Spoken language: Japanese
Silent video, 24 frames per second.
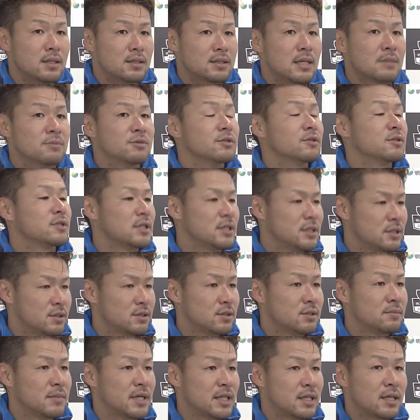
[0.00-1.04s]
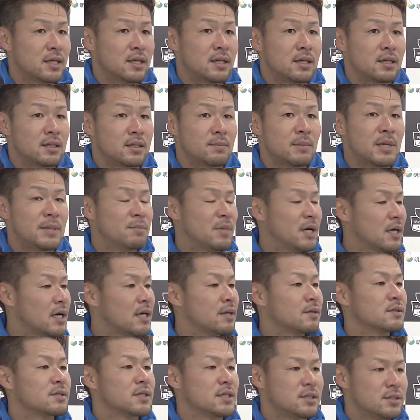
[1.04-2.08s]
サブの選手またメンバー
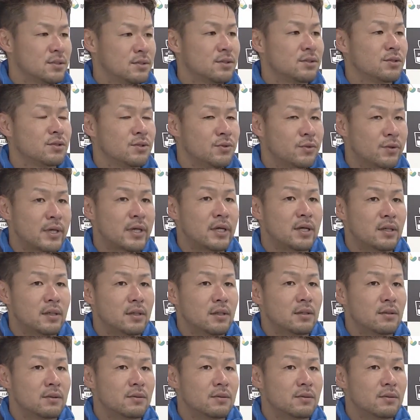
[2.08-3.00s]
外の選手というのが